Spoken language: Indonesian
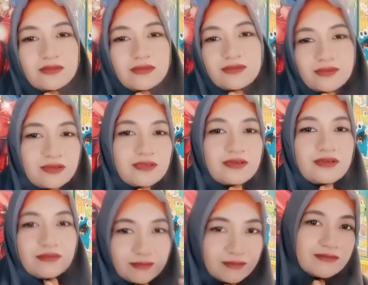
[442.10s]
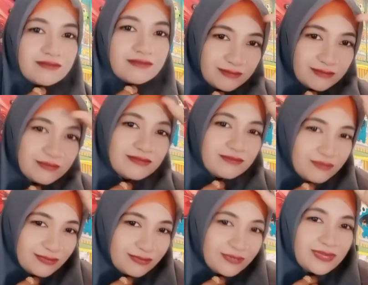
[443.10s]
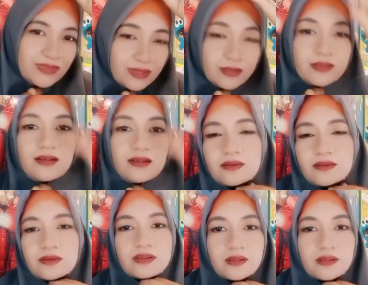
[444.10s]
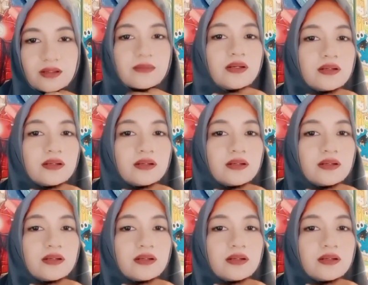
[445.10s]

Apa yang terjadi di sini aku serahkan padamu.